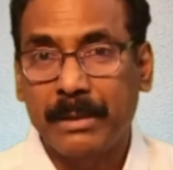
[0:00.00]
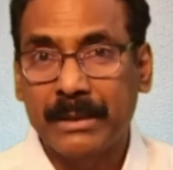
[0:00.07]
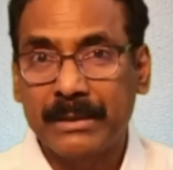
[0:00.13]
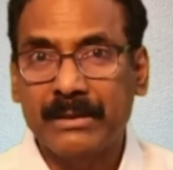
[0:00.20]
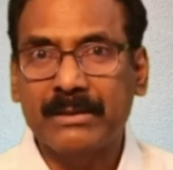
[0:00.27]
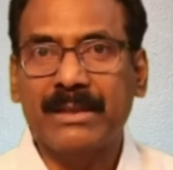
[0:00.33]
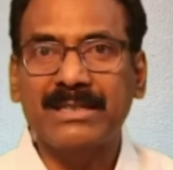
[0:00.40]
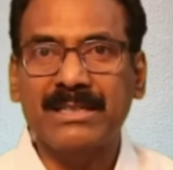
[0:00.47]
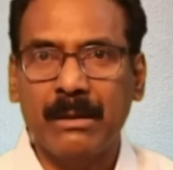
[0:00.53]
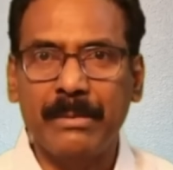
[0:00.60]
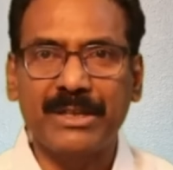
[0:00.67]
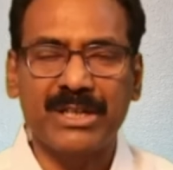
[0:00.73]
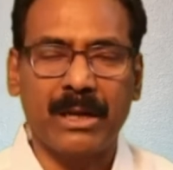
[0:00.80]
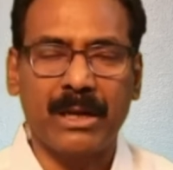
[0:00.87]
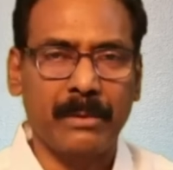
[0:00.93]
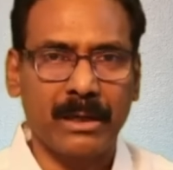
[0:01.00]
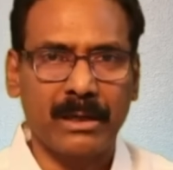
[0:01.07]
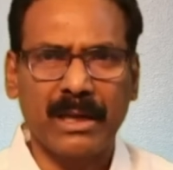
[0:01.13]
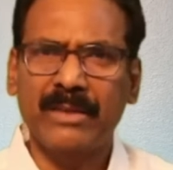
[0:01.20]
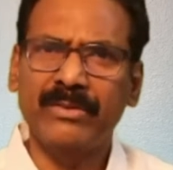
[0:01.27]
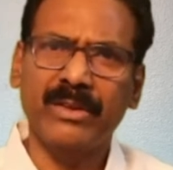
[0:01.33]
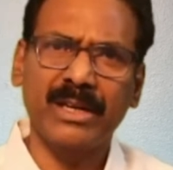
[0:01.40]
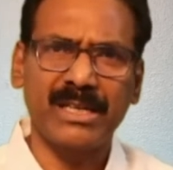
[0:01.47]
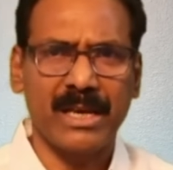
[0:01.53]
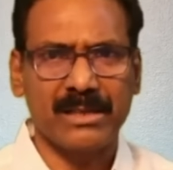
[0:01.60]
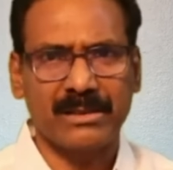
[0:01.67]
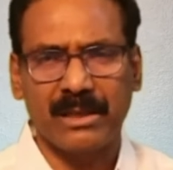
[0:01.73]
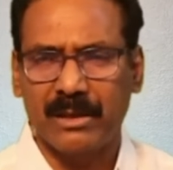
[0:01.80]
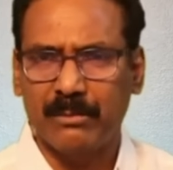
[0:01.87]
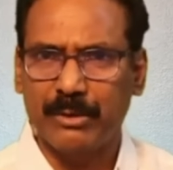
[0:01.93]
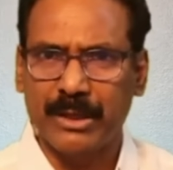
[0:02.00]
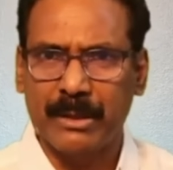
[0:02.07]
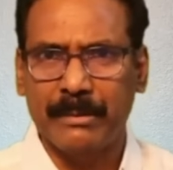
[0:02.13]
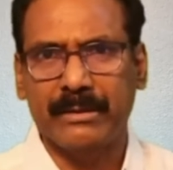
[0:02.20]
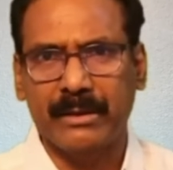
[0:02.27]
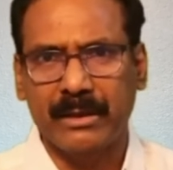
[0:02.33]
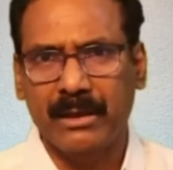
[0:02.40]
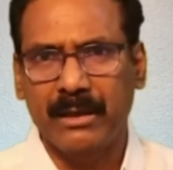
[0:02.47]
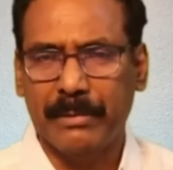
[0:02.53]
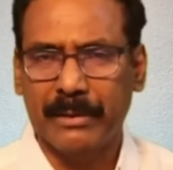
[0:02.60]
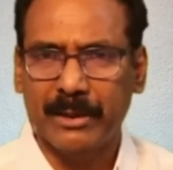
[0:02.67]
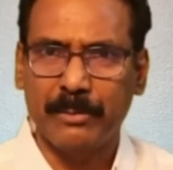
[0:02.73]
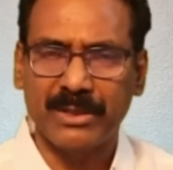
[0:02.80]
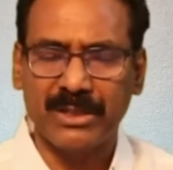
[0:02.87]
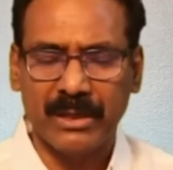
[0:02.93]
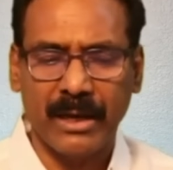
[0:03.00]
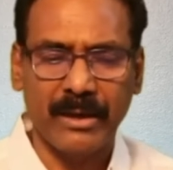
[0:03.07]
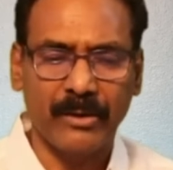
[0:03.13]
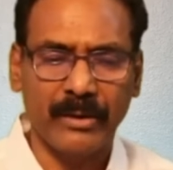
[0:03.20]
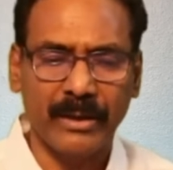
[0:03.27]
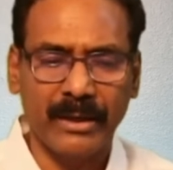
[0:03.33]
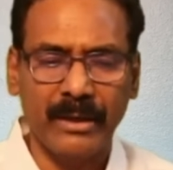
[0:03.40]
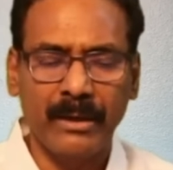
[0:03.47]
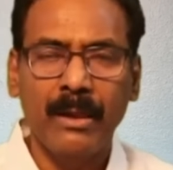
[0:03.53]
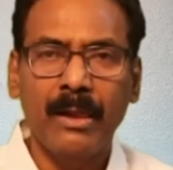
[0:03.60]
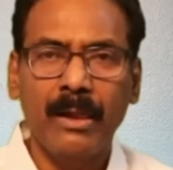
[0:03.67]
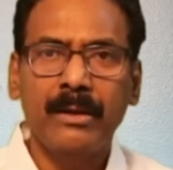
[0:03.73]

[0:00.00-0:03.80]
భద్రతా సమీక్ష అనమాట అందరికీ చేస్తారు ముఖ్యమంత్రికి ప్రతిపక్ష నాయకుడికి